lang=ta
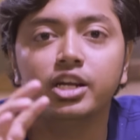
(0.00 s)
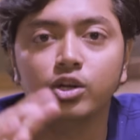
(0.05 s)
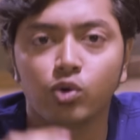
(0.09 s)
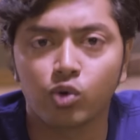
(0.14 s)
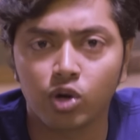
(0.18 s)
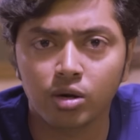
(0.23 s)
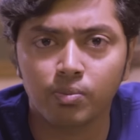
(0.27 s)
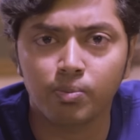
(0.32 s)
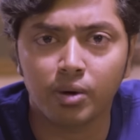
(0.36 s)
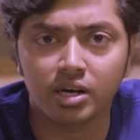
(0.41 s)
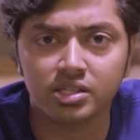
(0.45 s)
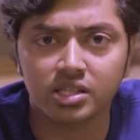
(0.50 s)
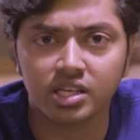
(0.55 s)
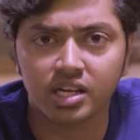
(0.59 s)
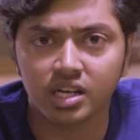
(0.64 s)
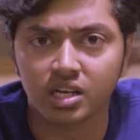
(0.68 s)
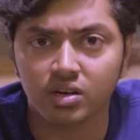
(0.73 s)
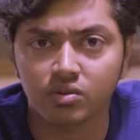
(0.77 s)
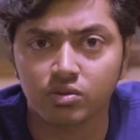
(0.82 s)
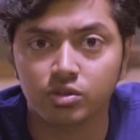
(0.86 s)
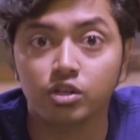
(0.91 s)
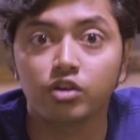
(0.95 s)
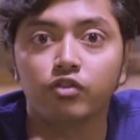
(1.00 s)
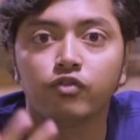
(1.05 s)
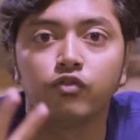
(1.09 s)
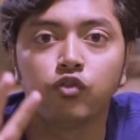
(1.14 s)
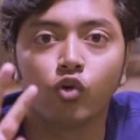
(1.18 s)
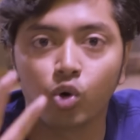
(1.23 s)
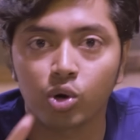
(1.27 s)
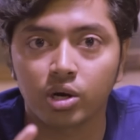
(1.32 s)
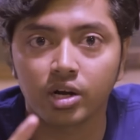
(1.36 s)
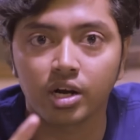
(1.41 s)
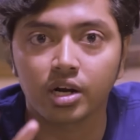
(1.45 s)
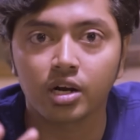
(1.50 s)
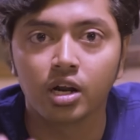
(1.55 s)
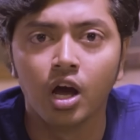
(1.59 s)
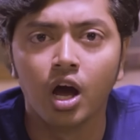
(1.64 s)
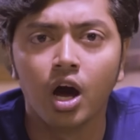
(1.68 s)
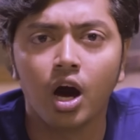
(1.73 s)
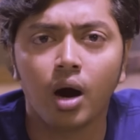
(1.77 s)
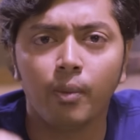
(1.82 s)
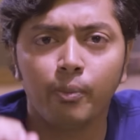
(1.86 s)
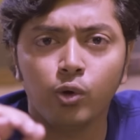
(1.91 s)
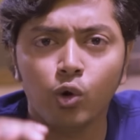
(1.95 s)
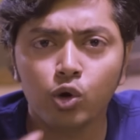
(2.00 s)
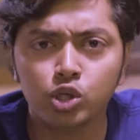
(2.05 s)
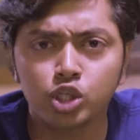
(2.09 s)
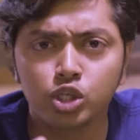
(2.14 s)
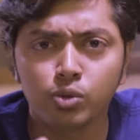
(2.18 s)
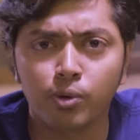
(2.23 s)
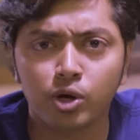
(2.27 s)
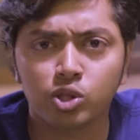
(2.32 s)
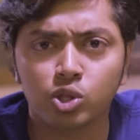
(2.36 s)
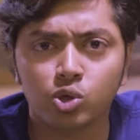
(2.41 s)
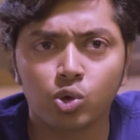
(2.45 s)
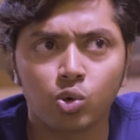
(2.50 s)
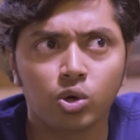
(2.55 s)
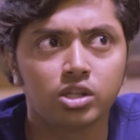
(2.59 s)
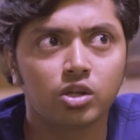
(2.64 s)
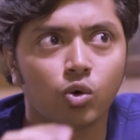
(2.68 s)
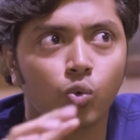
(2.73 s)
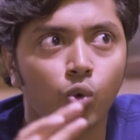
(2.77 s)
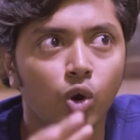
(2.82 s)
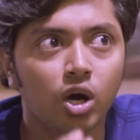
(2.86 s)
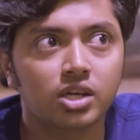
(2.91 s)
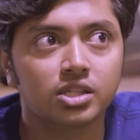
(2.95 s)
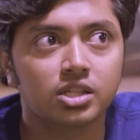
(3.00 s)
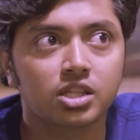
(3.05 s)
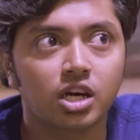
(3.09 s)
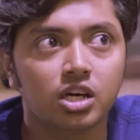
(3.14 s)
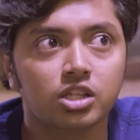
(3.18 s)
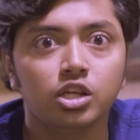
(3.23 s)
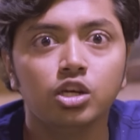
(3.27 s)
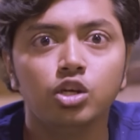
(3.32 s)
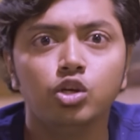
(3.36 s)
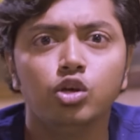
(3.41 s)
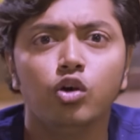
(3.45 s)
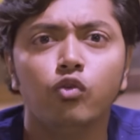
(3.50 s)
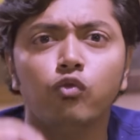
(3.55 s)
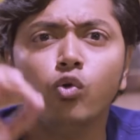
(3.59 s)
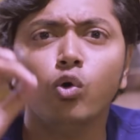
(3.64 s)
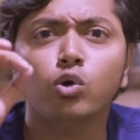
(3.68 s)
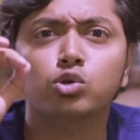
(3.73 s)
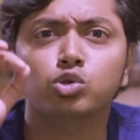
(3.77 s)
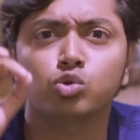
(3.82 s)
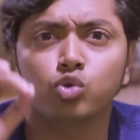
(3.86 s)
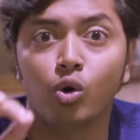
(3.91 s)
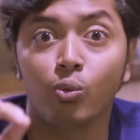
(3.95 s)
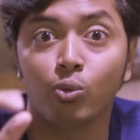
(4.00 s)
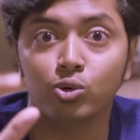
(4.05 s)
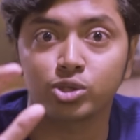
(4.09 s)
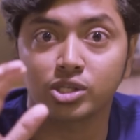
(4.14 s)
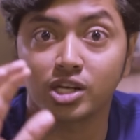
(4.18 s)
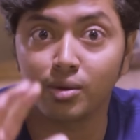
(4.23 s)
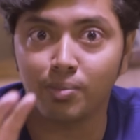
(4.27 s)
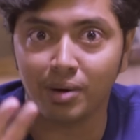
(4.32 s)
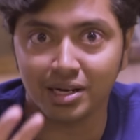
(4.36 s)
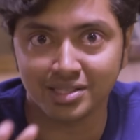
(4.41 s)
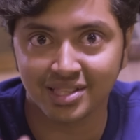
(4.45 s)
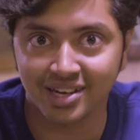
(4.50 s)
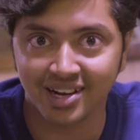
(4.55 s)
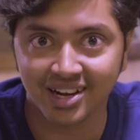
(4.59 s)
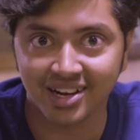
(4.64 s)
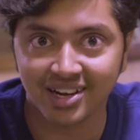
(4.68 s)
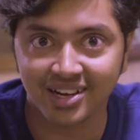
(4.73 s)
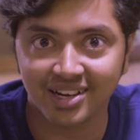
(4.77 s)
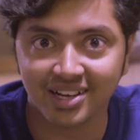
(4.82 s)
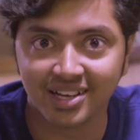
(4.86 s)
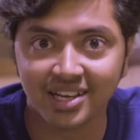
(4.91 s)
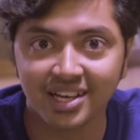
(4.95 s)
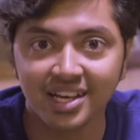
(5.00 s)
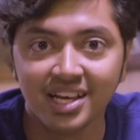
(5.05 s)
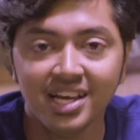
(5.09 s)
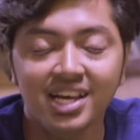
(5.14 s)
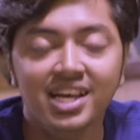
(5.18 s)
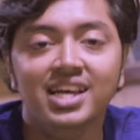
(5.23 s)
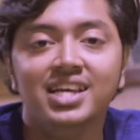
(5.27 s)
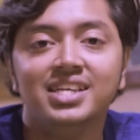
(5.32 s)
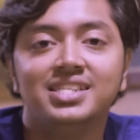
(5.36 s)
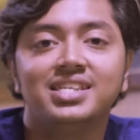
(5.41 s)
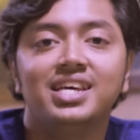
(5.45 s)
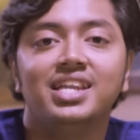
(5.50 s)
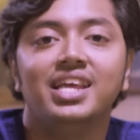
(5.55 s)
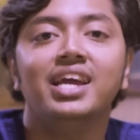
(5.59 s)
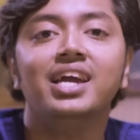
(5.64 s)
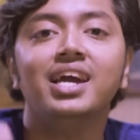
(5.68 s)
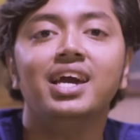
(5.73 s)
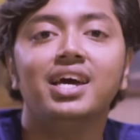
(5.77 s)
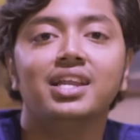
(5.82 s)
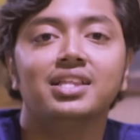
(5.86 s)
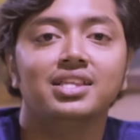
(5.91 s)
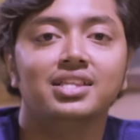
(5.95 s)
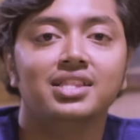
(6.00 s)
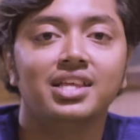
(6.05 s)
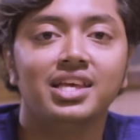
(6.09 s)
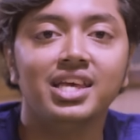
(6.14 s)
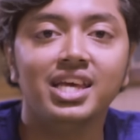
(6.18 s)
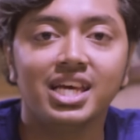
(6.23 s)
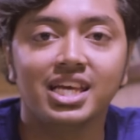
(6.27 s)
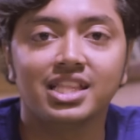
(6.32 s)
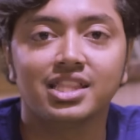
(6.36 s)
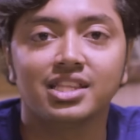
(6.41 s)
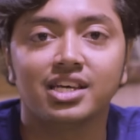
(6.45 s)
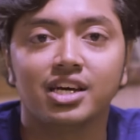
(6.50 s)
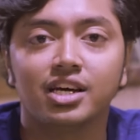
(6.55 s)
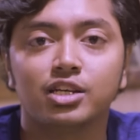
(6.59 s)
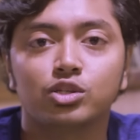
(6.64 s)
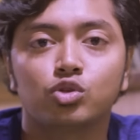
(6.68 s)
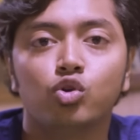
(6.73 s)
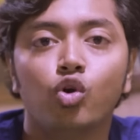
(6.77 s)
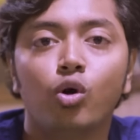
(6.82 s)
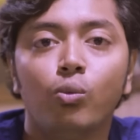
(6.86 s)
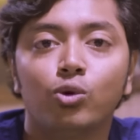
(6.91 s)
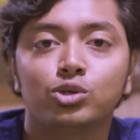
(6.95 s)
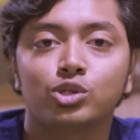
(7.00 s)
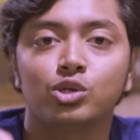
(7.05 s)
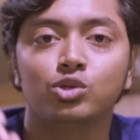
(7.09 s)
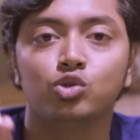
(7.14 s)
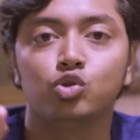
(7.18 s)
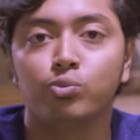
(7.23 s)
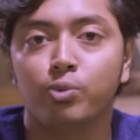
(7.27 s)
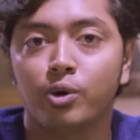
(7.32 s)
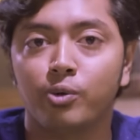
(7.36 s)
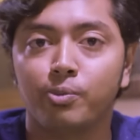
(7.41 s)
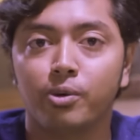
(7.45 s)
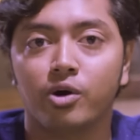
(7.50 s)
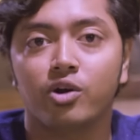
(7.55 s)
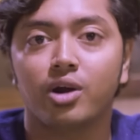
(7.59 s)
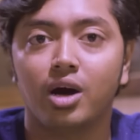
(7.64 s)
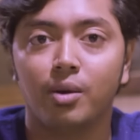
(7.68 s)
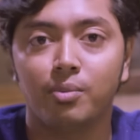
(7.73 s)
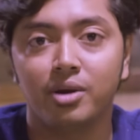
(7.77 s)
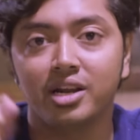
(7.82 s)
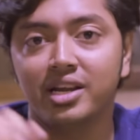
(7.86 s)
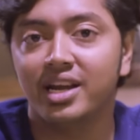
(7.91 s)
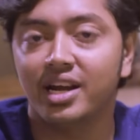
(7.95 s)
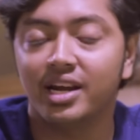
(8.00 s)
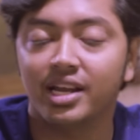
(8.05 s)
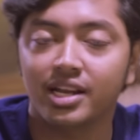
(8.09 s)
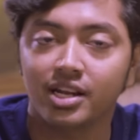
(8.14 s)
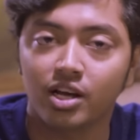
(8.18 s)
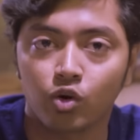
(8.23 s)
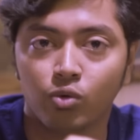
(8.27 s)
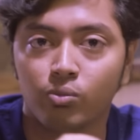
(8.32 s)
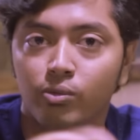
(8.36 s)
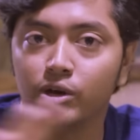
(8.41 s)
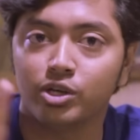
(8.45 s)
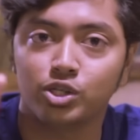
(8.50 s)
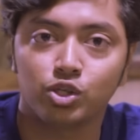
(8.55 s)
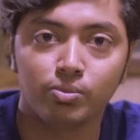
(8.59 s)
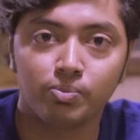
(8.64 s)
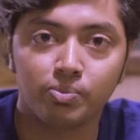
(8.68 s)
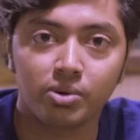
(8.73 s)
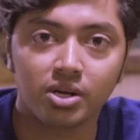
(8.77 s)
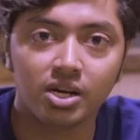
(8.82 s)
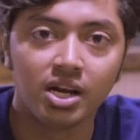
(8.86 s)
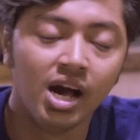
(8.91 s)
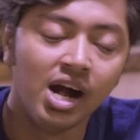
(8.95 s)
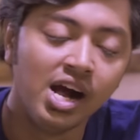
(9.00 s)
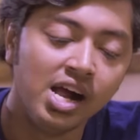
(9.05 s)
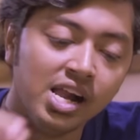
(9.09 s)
ரேட் எவ்வளோன்னு பார்த்தீங்கன்னா வந்து ஃபோர் ஹண்ட்ரட் அப்போ யோசிச்சு பார்த்துக்கோங்க இந்த உலகத்தை அது எவ்வளோ ஸ்லோ மோஷனில் பார்த்துட்டு இருக்குன்ட்டு சரி எங்கேருந்து இந்த ஈக்கு e இந்த ஸ்லோ மோஷன் சூப்பர் பவர் அப்படின்னு கேட்டிங்கன்னா ரொம்பவே சிம்பிள்